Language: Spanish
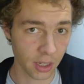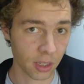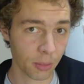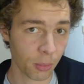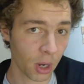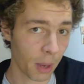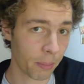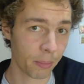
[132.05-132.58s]

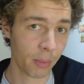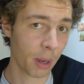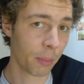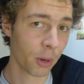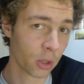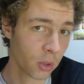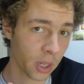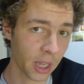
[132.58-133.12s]
hacíamos la, la
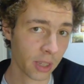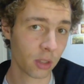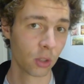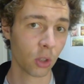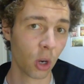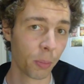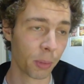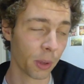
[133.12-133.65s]
pelotudez que hacen
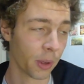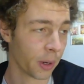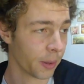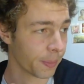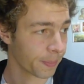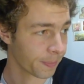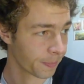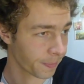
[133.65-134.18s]
todos los pibes, ¿no?
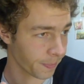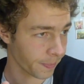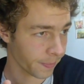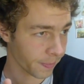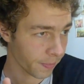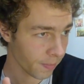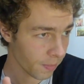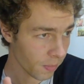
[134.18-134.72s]

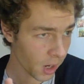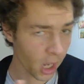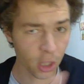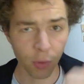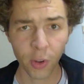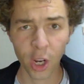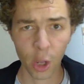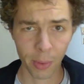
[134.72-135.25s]
Esto
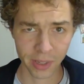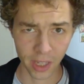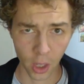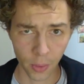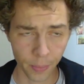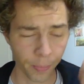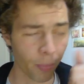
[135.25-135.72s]
fue el año pasado.